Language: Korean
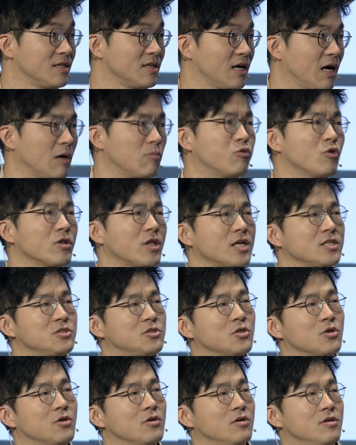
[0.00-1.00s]
아 물론
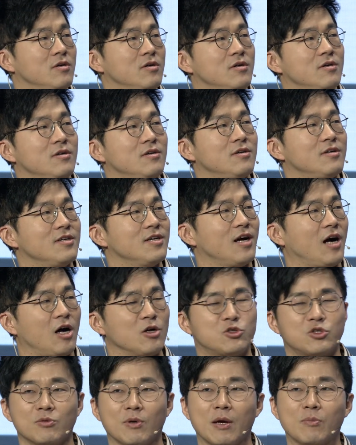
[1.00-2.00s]
아니죠. 아니에요? 아
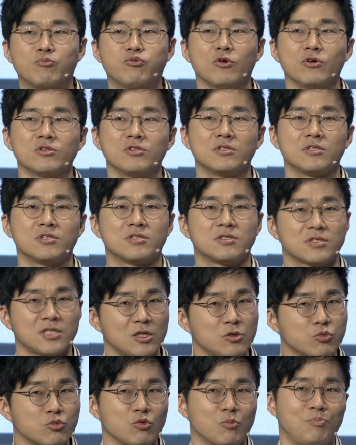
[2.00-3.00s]
지금 F1들
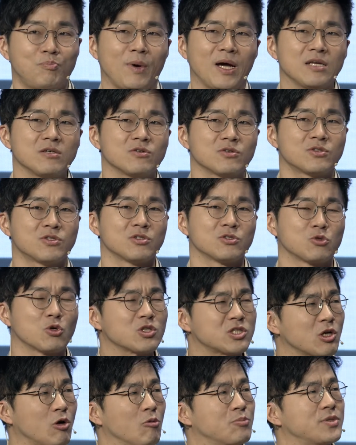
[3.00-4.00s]
차속도 빠른 것들은
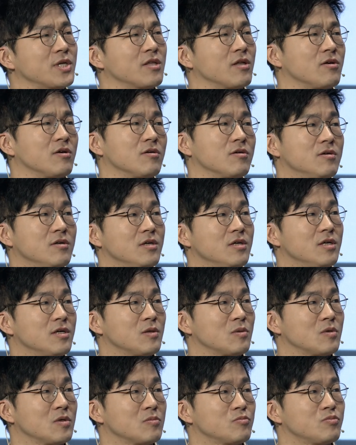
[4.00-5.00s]
전기차가 없잖아요.
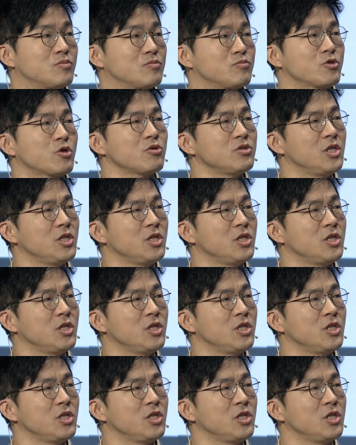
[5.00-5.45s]
무조건